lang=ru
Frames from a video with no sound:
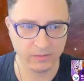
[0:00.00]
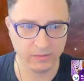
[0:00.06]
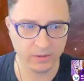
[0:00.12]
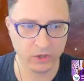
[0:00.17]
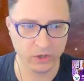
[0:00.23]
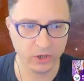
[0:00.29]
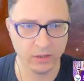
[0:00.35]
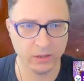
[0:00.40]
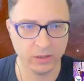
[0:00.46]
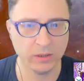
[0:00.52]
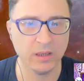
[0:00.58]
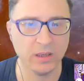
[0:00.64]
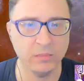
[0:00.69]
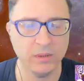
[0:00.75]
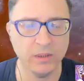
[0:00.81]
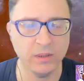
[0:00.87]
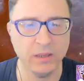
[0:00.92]
совершенно,
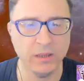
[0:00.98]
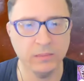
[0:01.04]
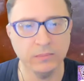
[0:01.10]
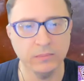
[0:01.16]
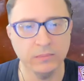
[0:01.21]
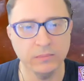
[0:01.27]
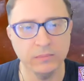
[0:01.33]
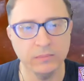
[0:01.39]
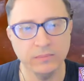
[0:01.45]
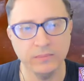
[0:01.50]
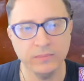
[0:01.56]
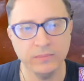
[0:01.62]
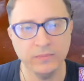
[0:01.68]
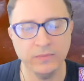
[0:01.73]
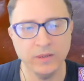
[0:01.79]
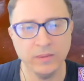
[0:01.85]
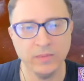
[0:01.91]
как бы, да?
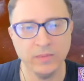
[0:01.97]
Да, в